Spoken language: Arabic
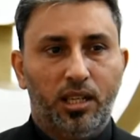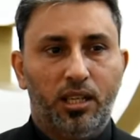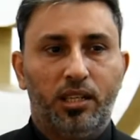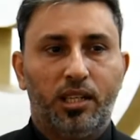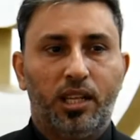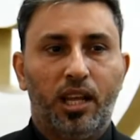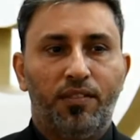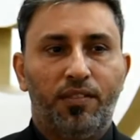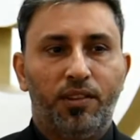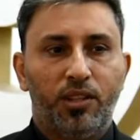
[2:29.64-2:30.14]

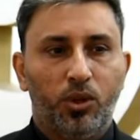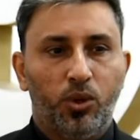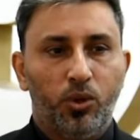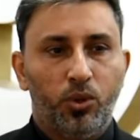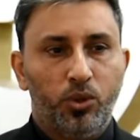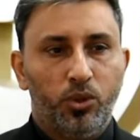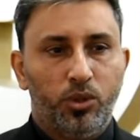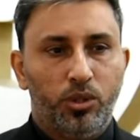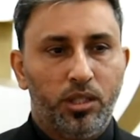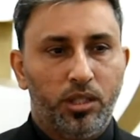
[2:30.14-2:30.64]
لكافة
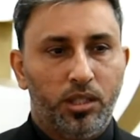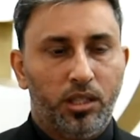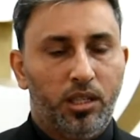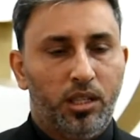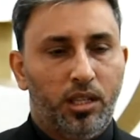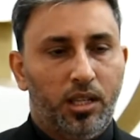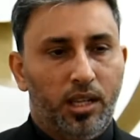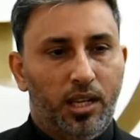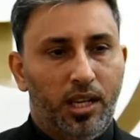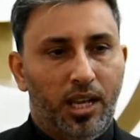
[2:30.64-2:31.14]
قيود
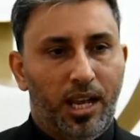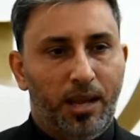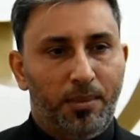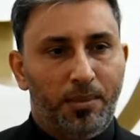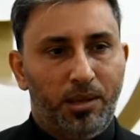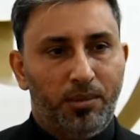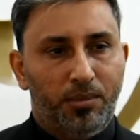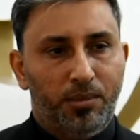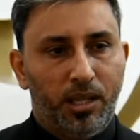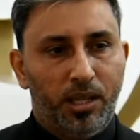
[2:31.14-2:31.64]

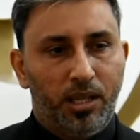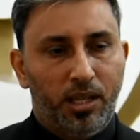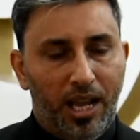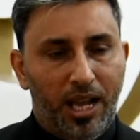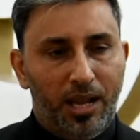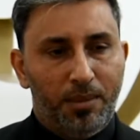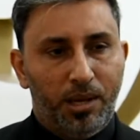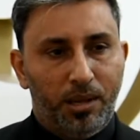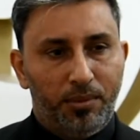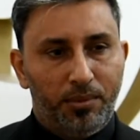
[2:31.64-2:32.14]
العمل
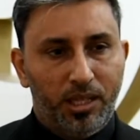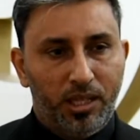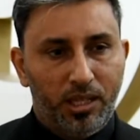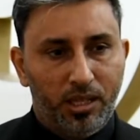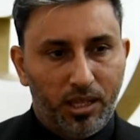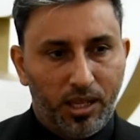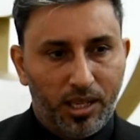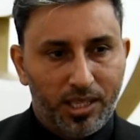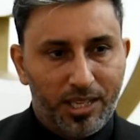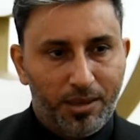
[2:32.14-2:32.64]
العاملة
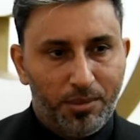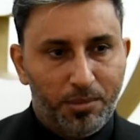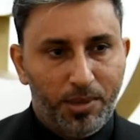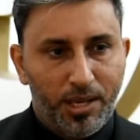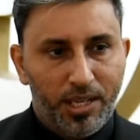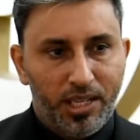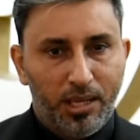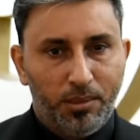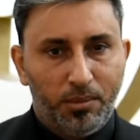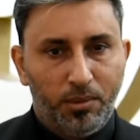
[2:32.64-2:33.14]
في أقسام
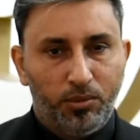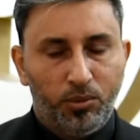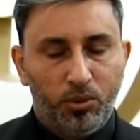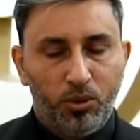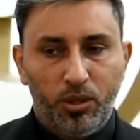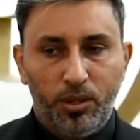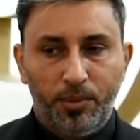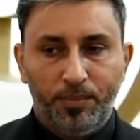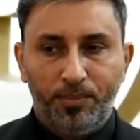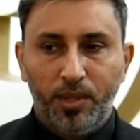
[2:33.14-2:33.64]
المالية
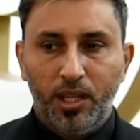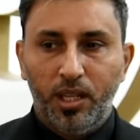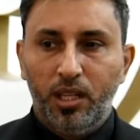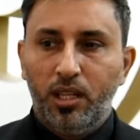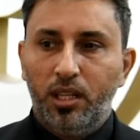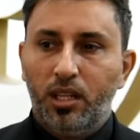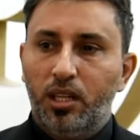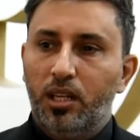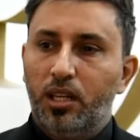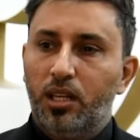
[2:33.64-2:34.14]
بفروع
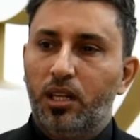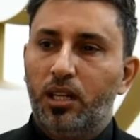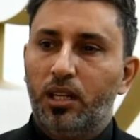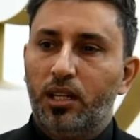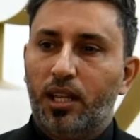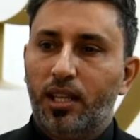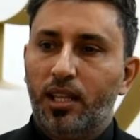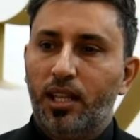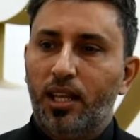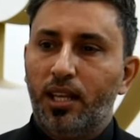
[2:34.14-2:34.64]
آه،
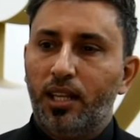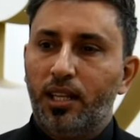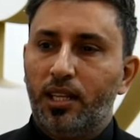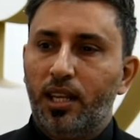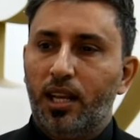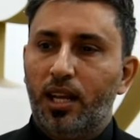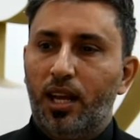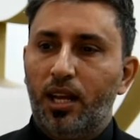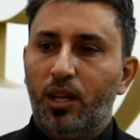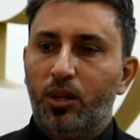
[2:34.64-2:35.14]

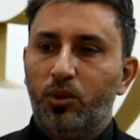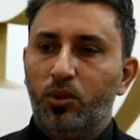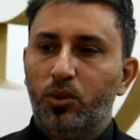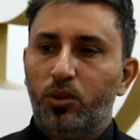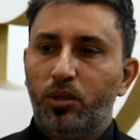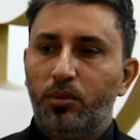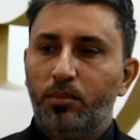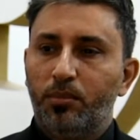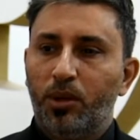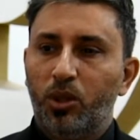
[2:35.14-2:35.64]
كذلك
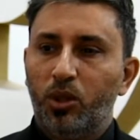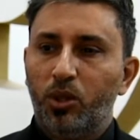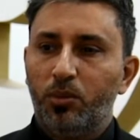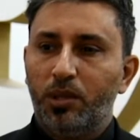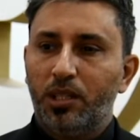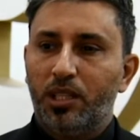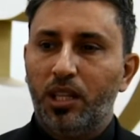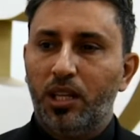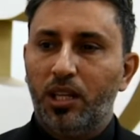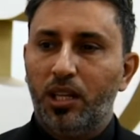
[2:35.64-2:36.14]
حيكون
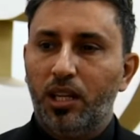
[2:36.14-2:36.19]
منظومة